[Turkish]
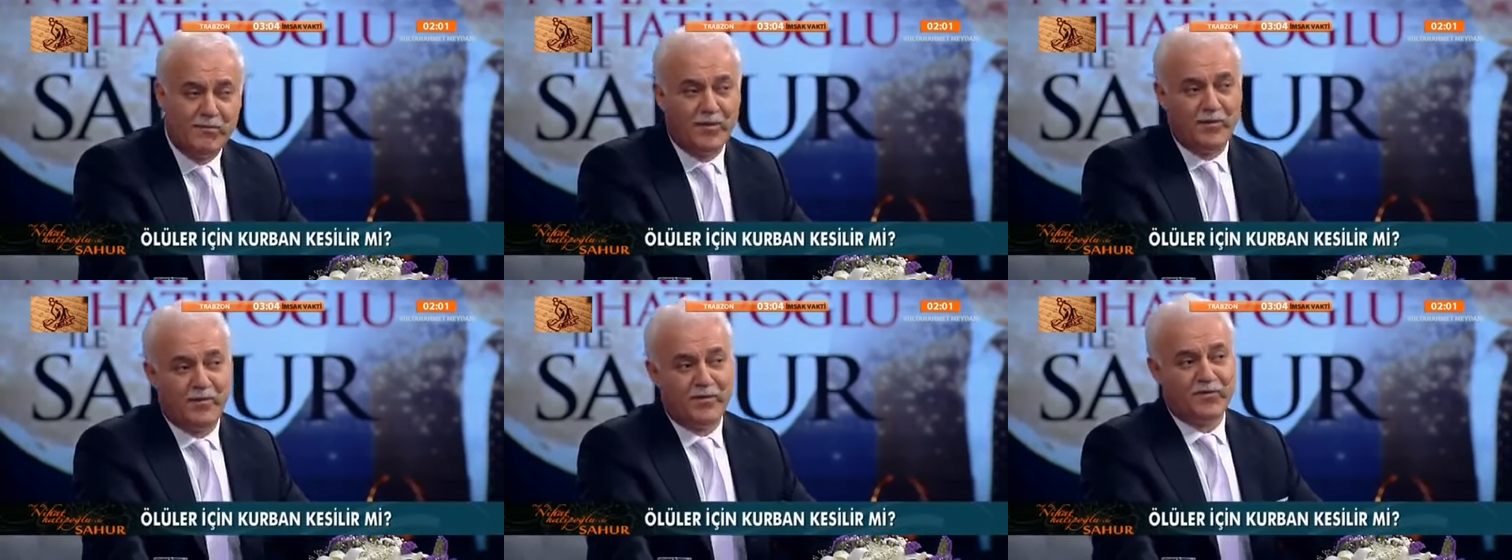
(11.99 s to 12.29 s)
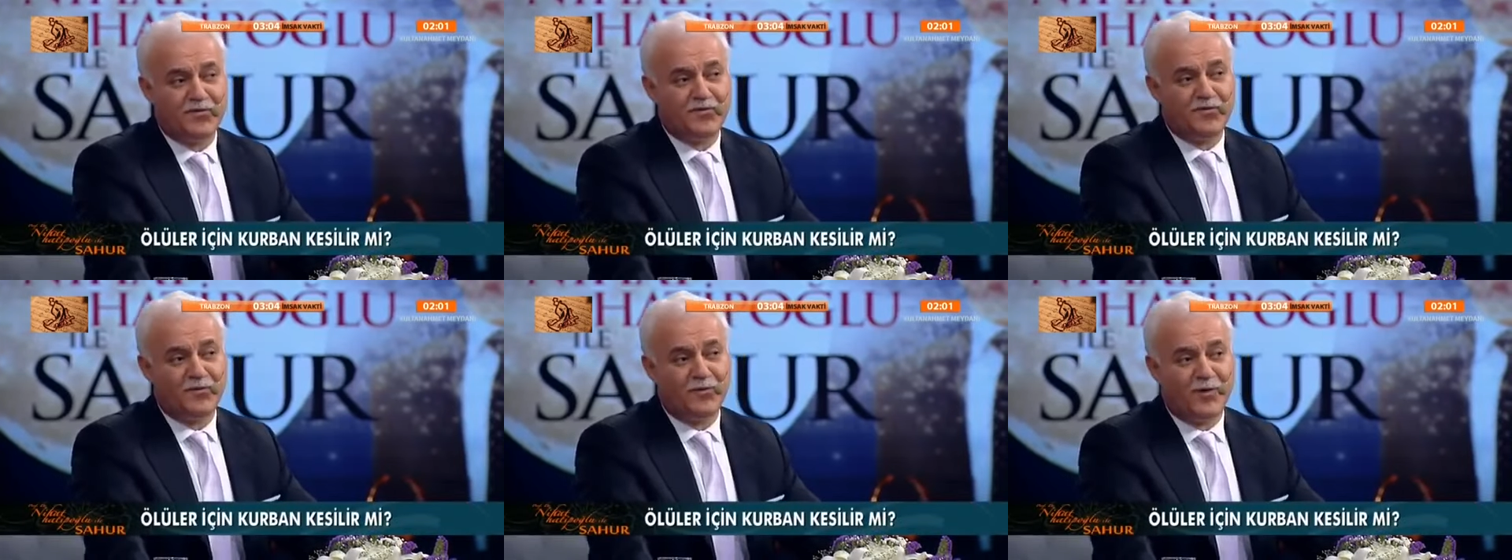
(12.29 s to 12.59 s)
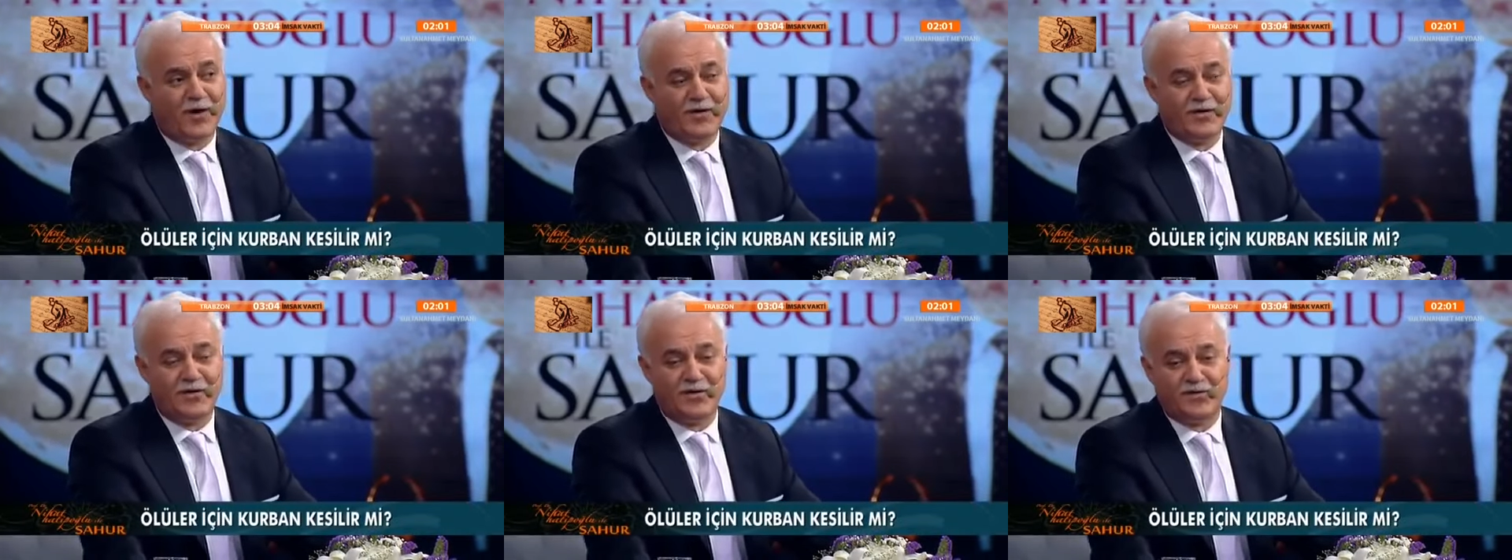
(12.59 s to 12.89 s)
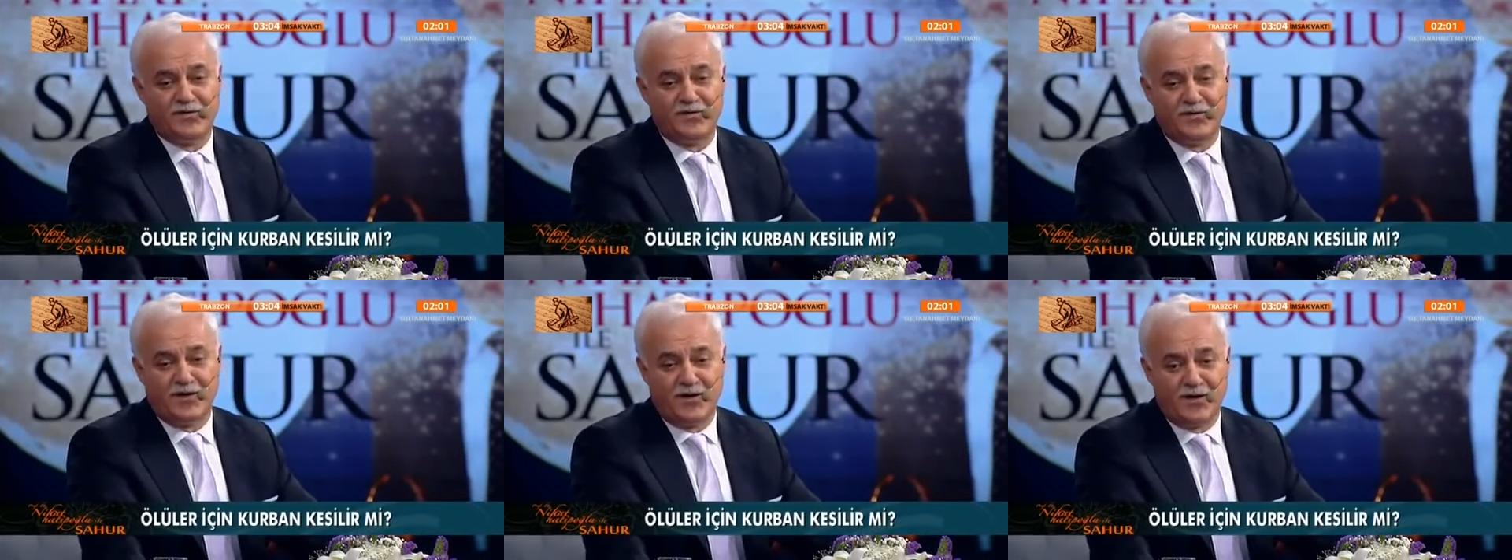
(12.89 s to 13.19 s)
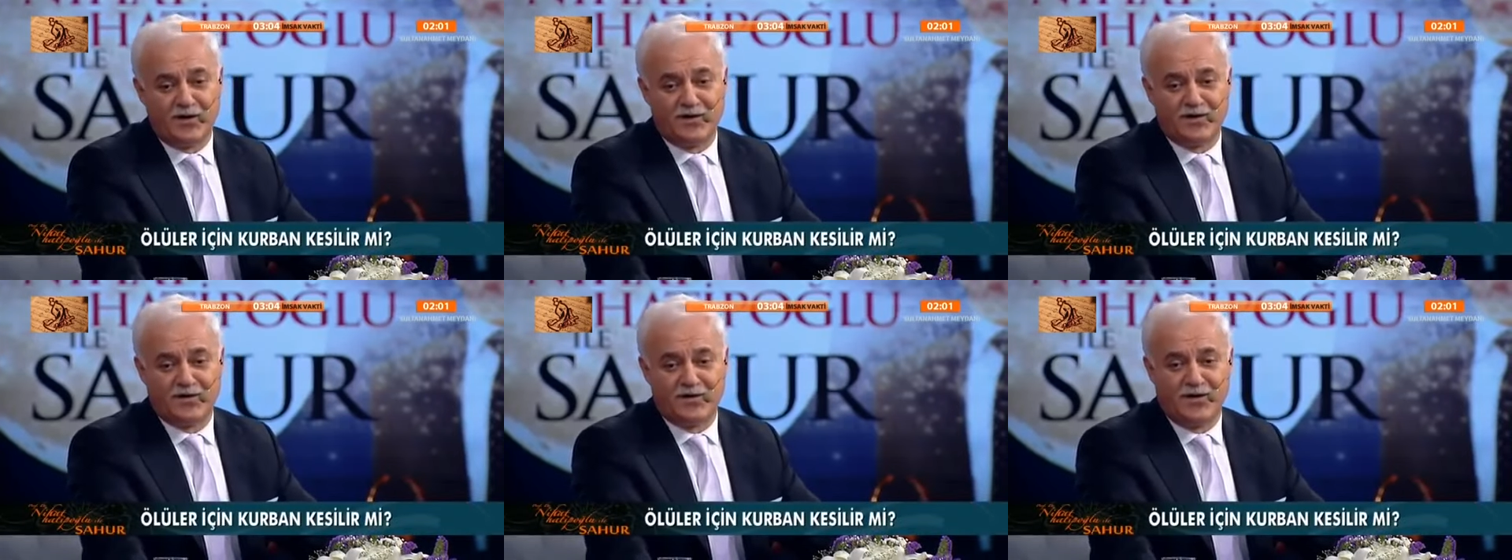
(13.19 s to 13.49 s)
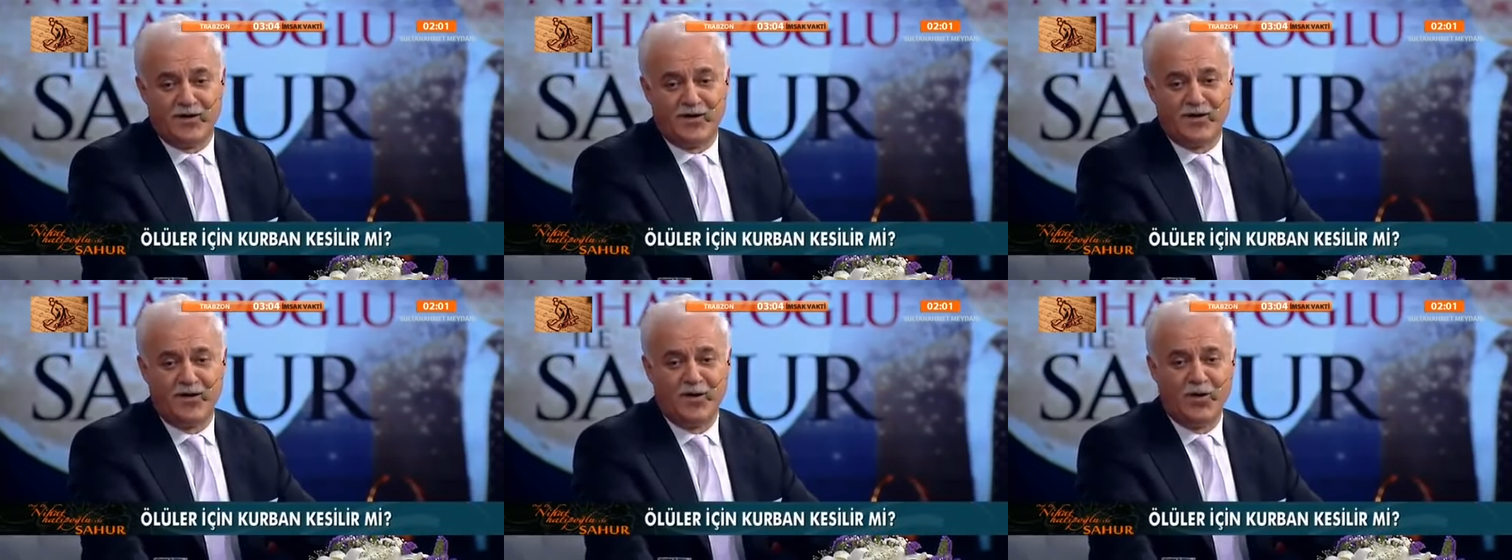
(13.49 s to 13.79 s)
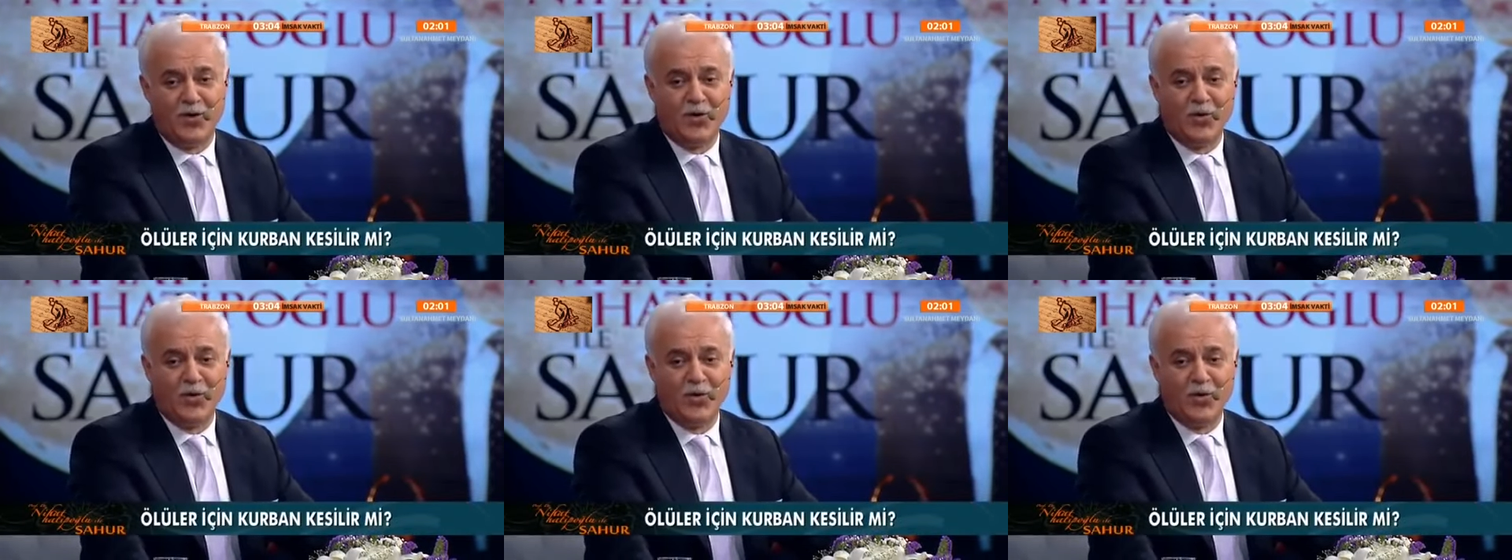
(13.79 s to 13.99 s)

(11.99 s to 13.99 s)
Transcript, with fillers: babanızın ve annenizin hayırına